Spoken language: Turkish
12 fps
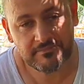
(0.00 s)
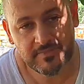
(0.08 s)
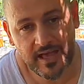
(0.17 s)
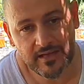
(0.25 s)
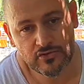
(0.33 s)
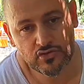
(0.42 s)

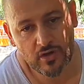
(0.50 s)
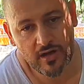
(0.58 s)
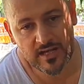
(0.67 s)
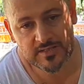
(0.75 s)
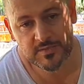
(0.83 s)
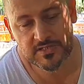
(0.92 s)
yani çok
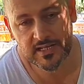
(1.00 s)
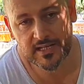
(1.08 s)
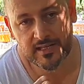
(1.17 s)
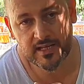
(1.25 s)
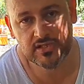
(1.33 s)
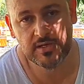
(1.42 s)
az bir
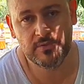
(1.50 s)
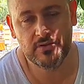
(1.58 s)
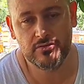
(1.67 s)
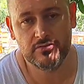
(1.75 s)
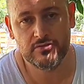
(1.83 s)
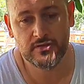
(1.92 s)
şekilde
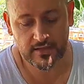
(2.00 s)
içebiliyoruz.